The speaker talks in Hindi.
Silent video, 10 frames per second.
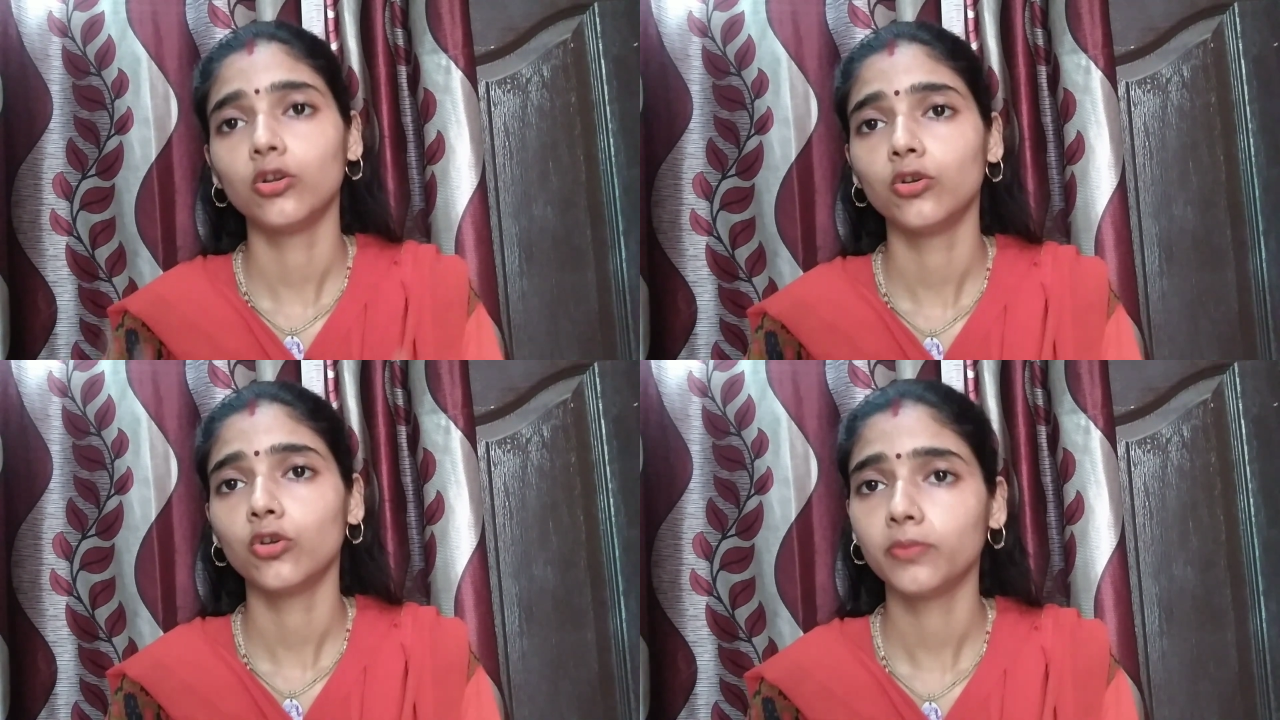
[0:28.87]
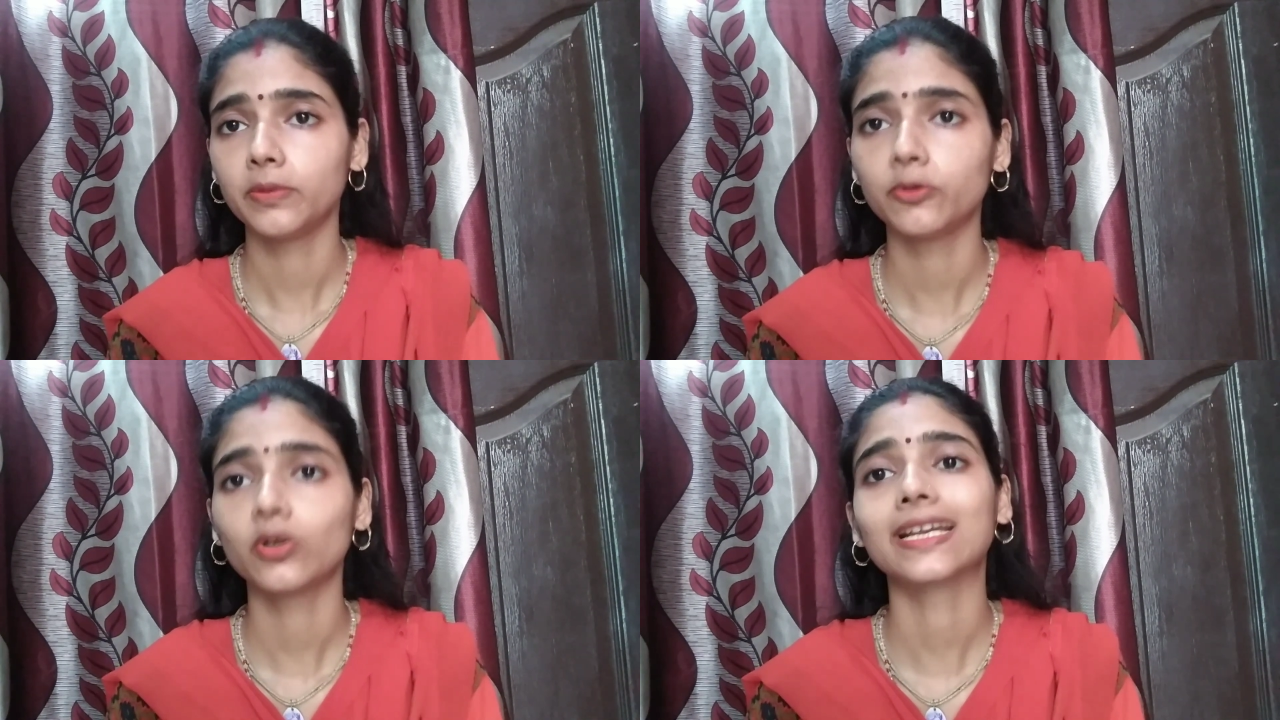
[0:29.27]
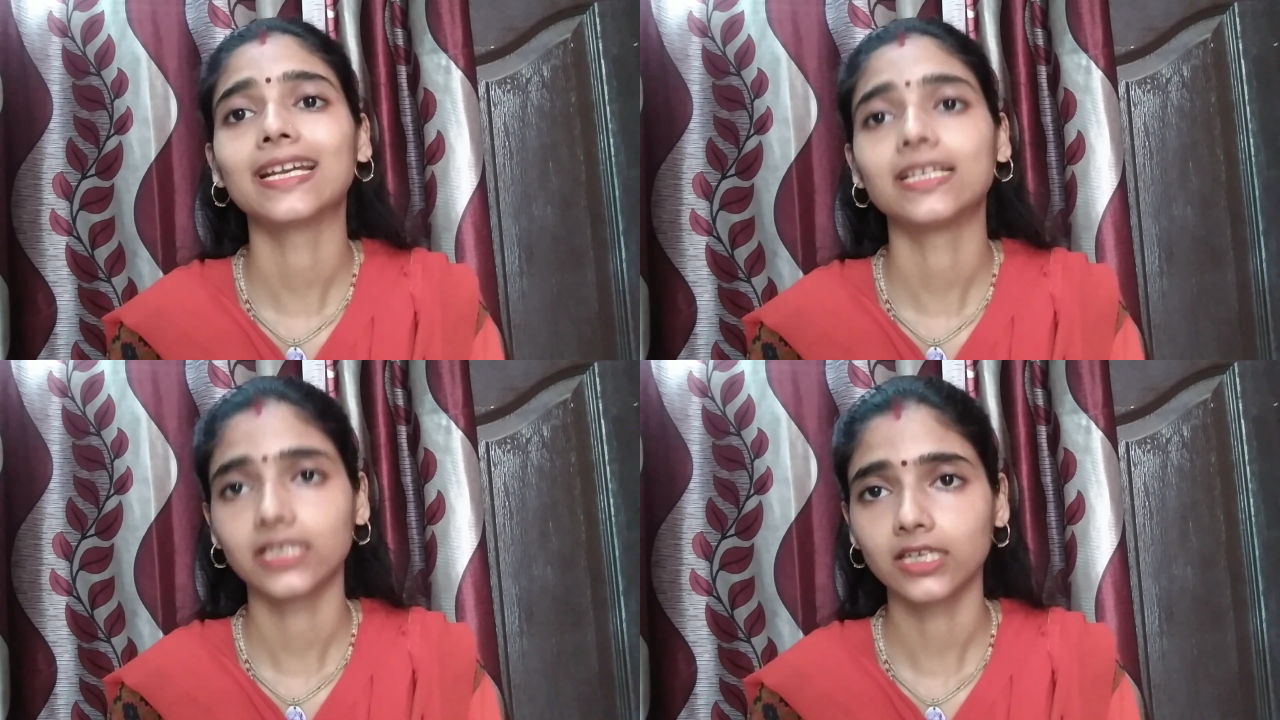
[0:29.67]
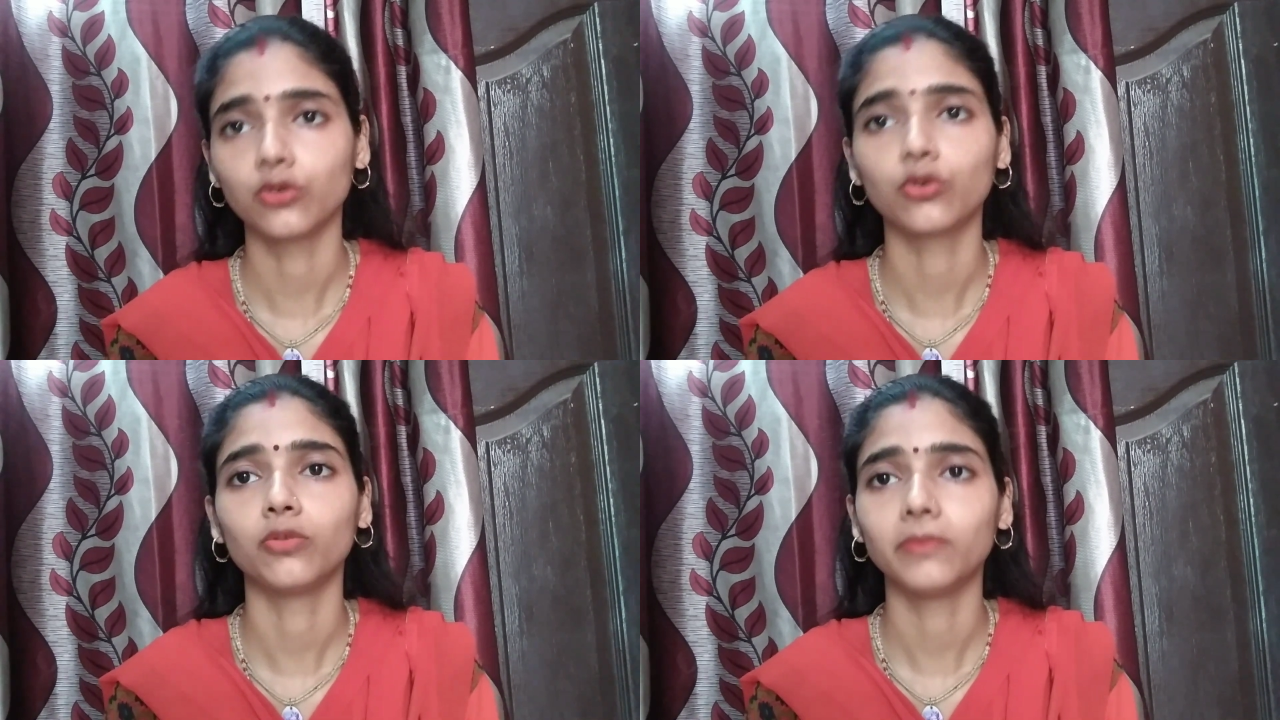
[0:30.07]
लो बीपी को कैसे
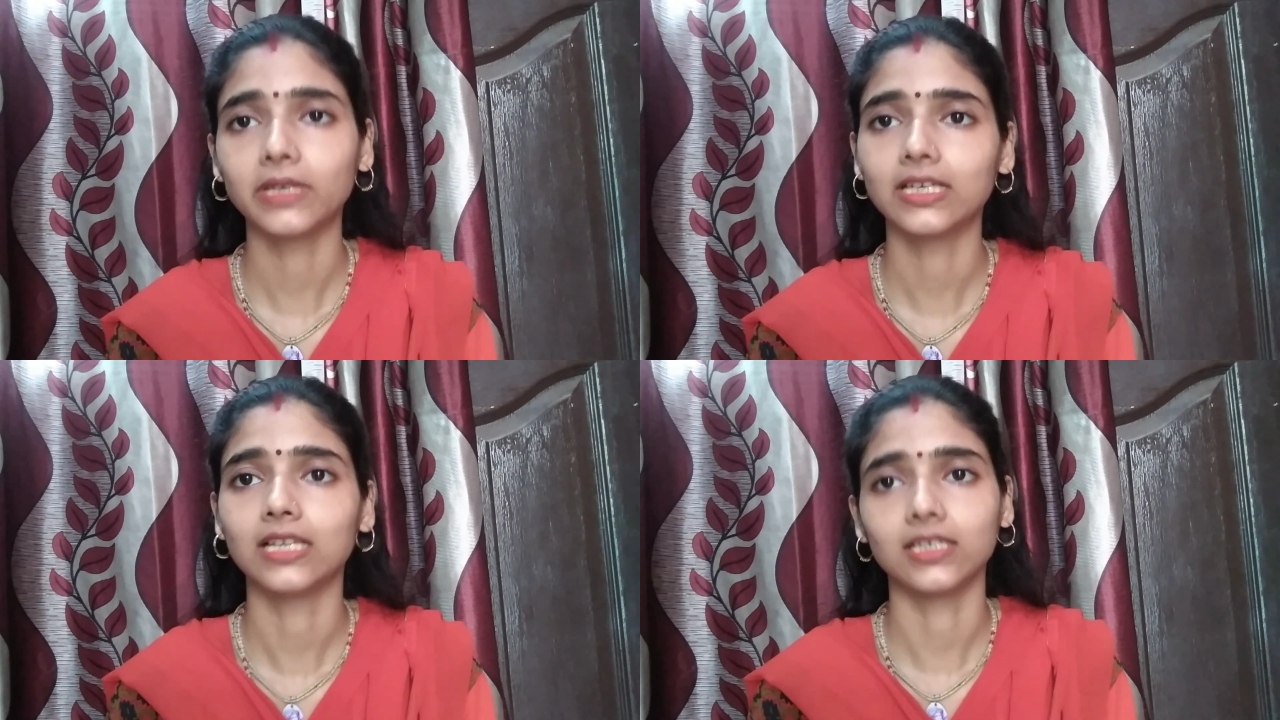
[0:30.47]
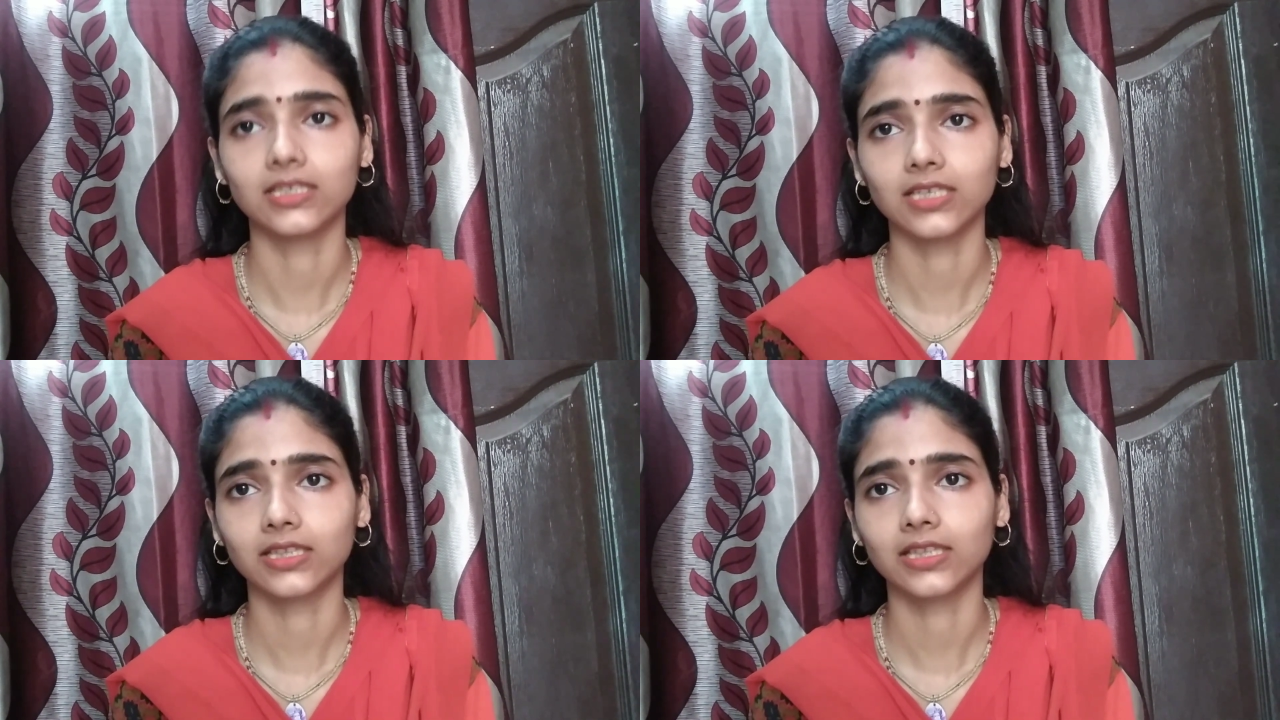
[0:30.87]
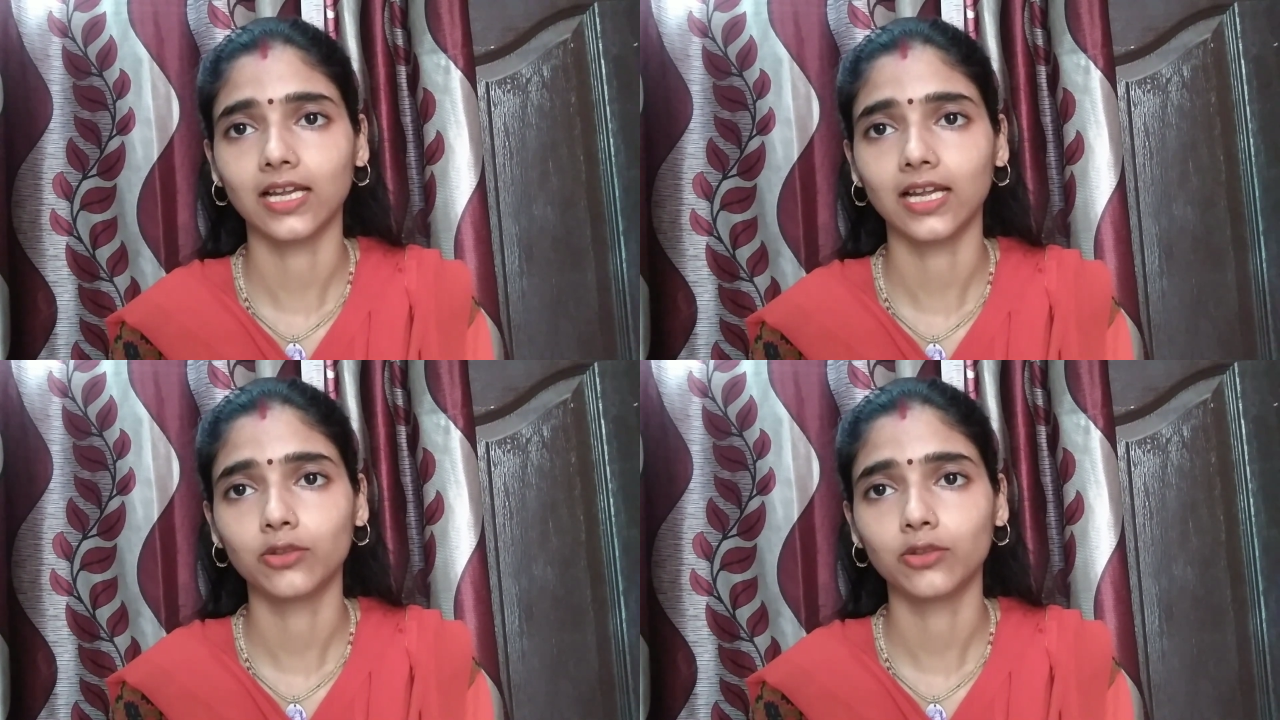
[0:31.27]
कंट्रोल में किया जा सकता है